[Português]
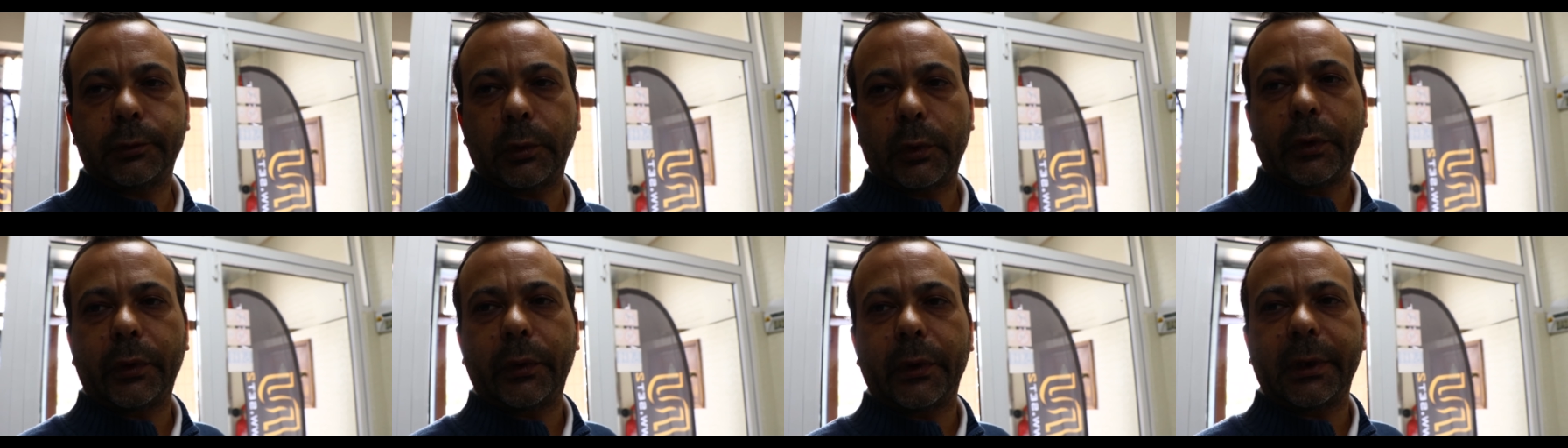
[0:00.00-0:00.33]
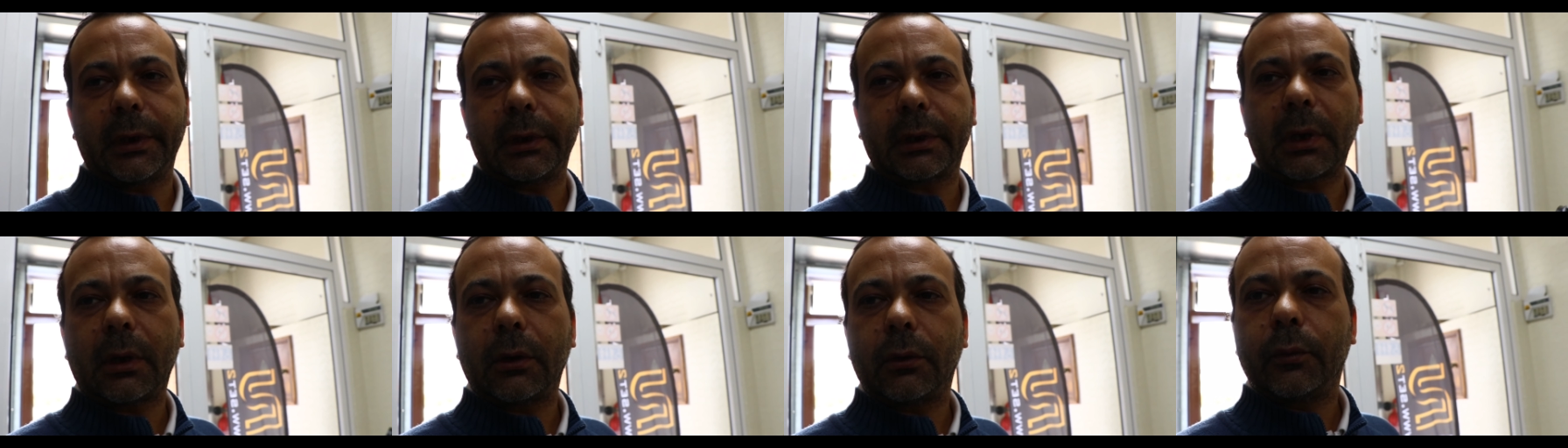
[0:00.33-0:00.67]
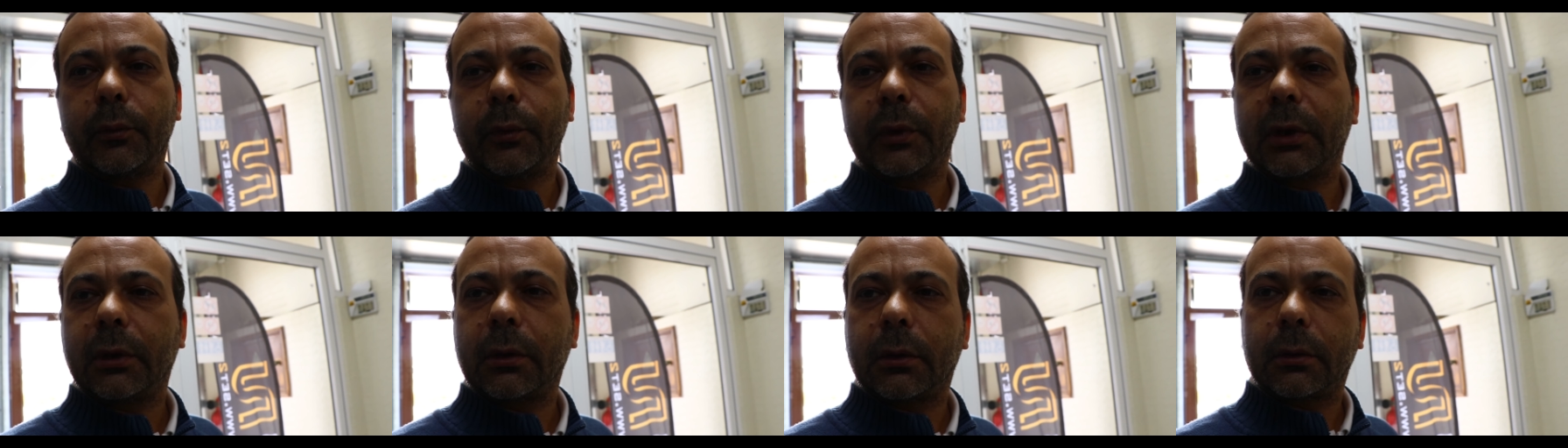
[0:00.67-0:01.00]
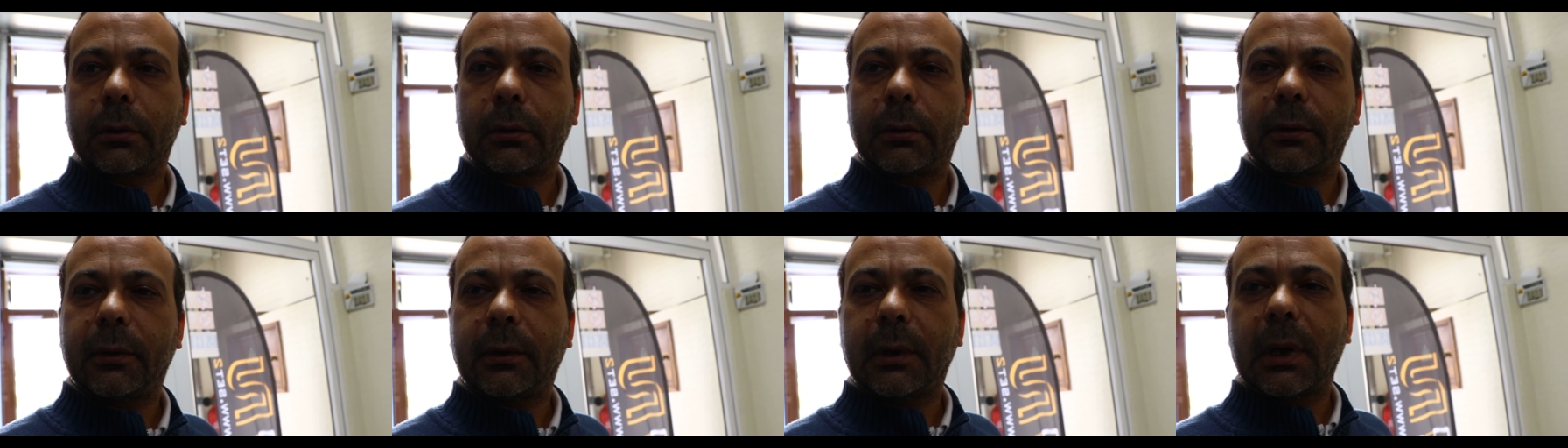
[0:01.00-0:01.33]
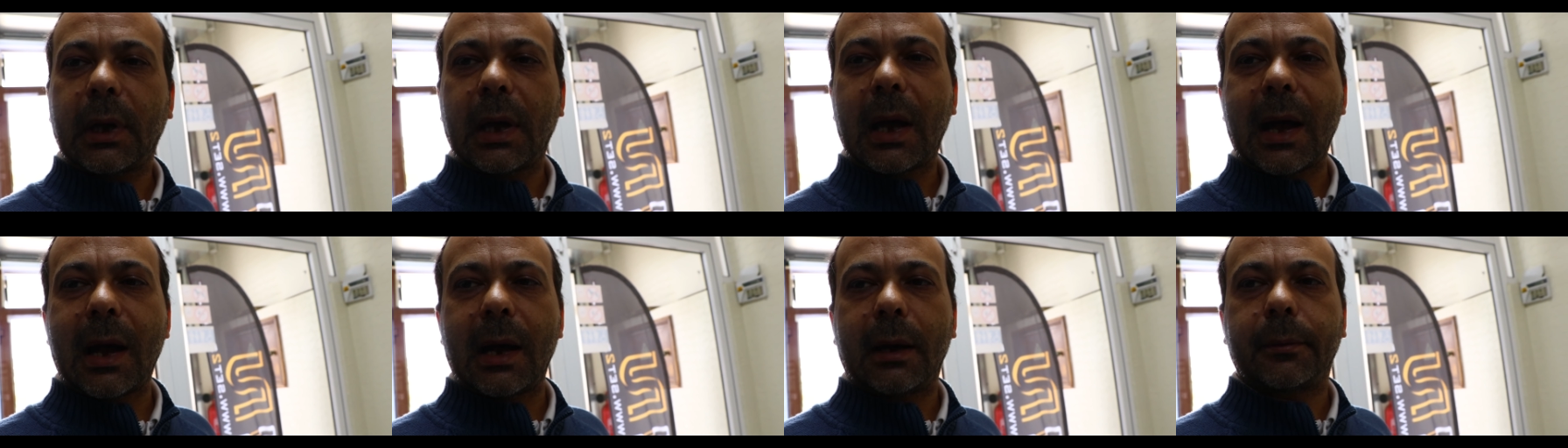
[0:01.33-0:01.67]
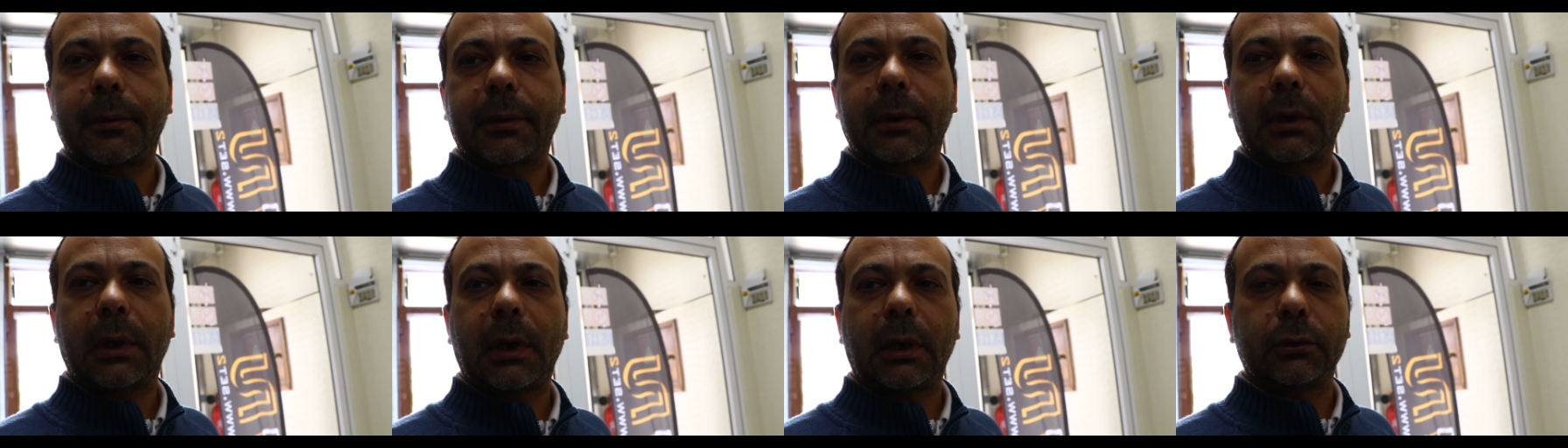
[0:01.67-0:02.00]
ou então o micro
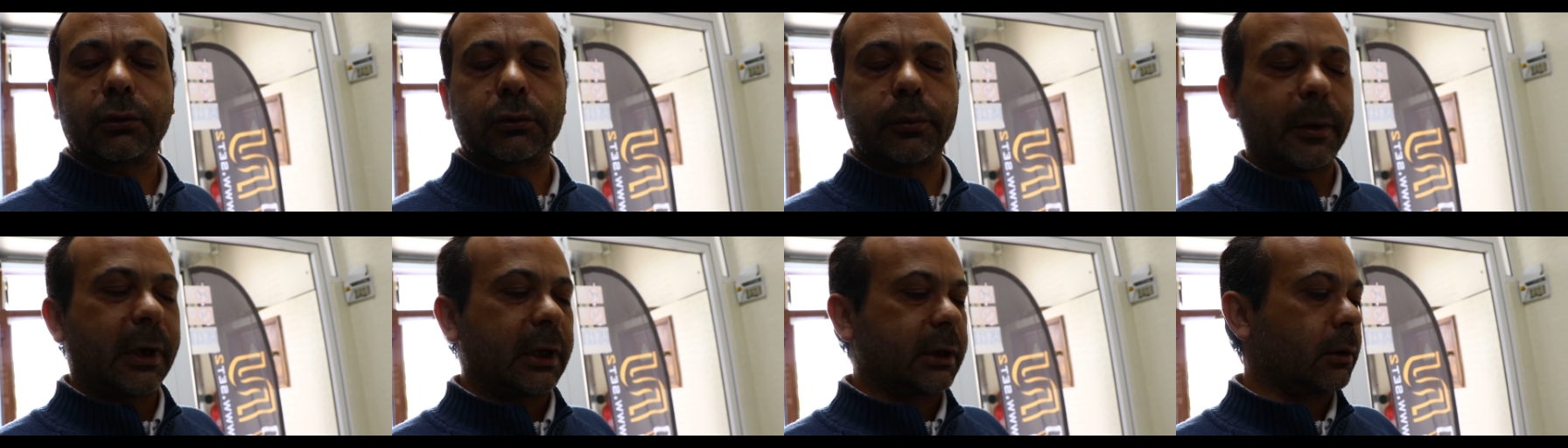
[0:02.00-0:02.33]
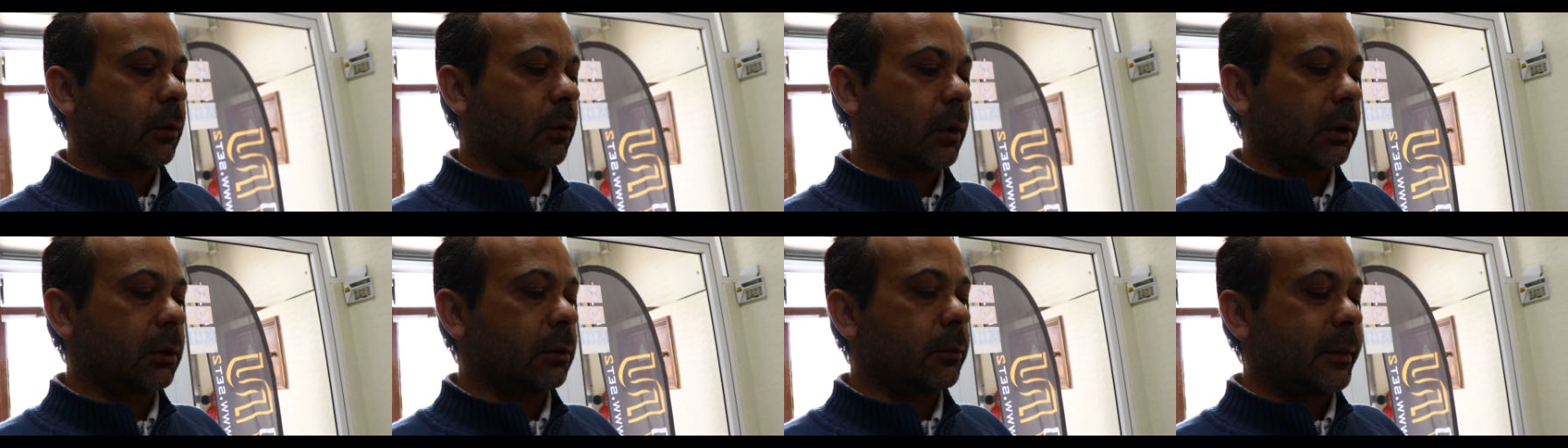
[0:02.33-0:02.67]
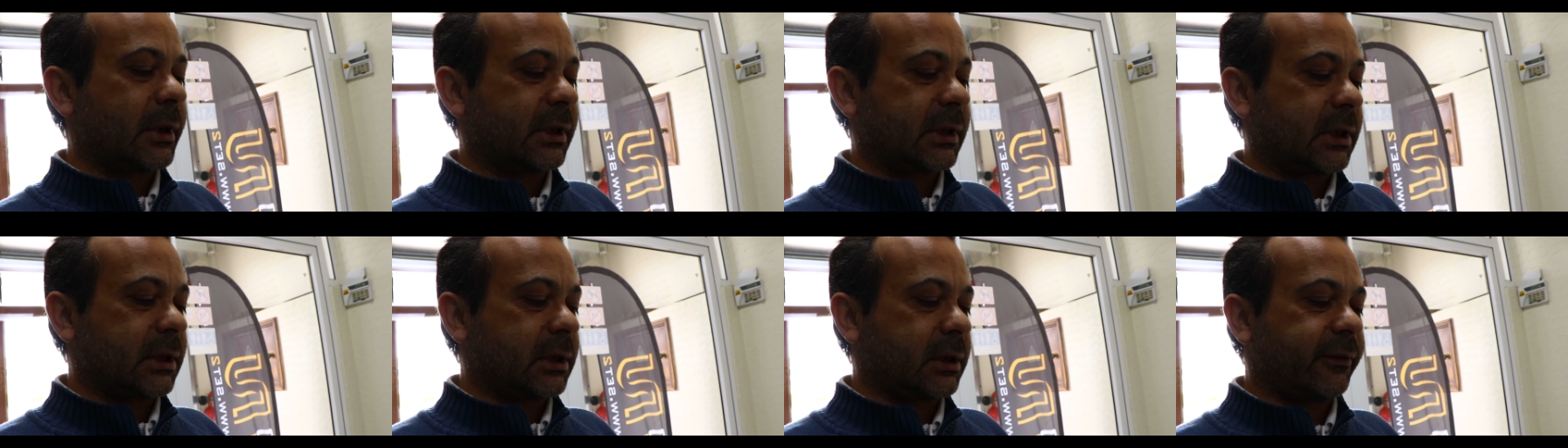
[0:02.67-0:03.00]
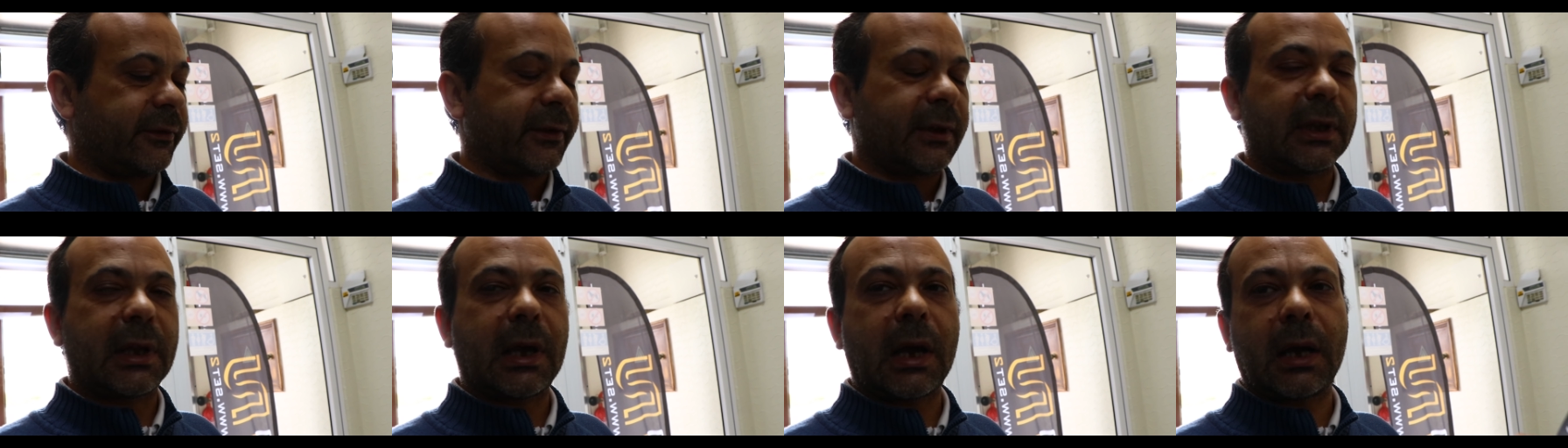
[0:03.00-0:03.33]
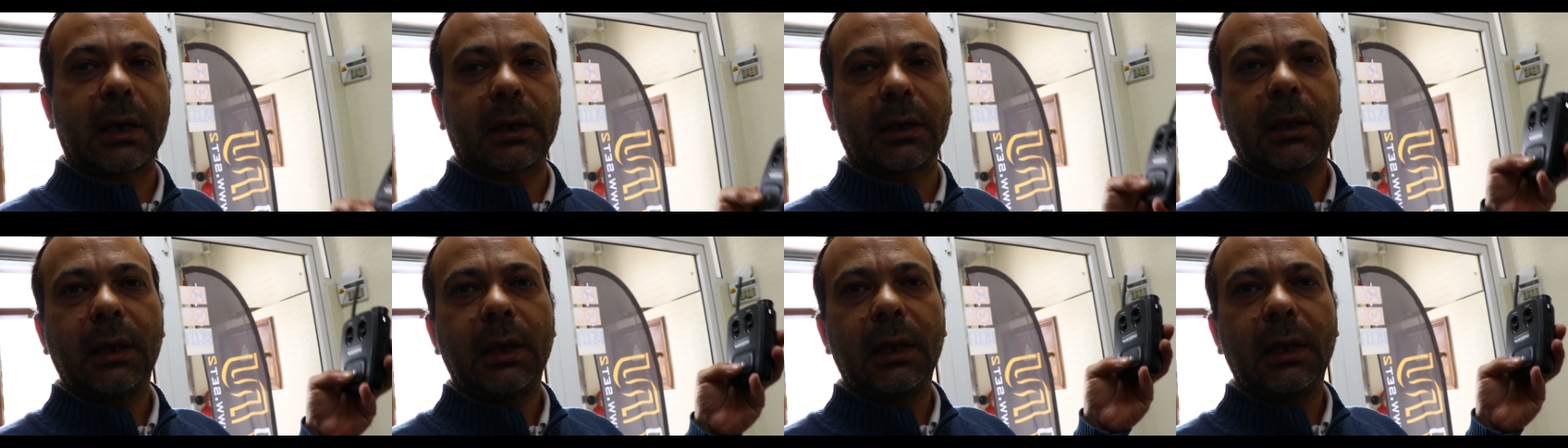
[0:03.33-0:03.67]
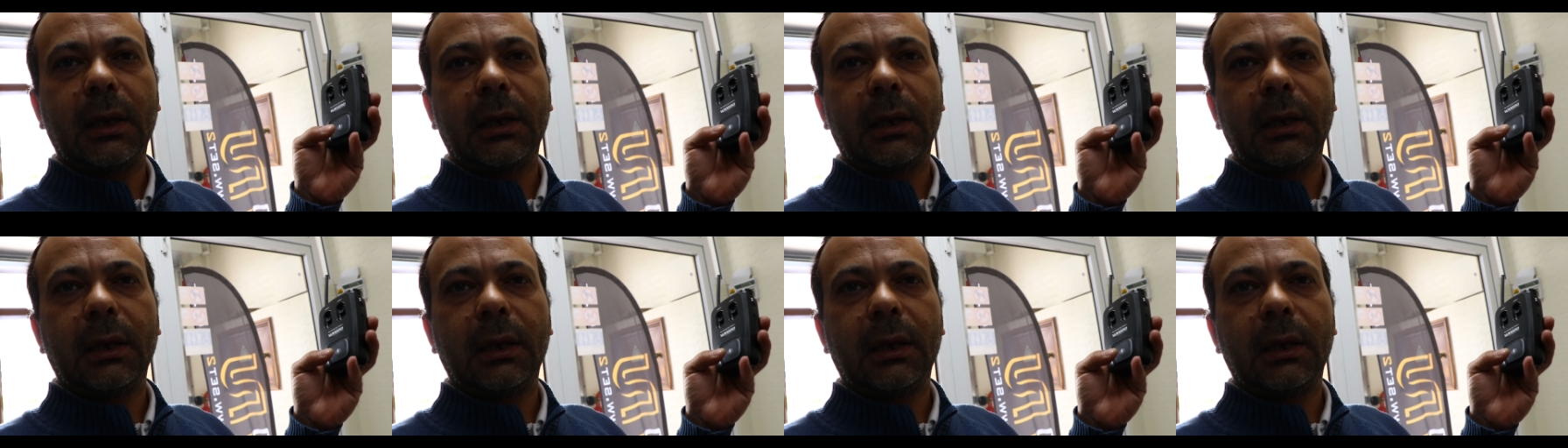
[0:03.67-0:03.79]
abre automático quando começas a falar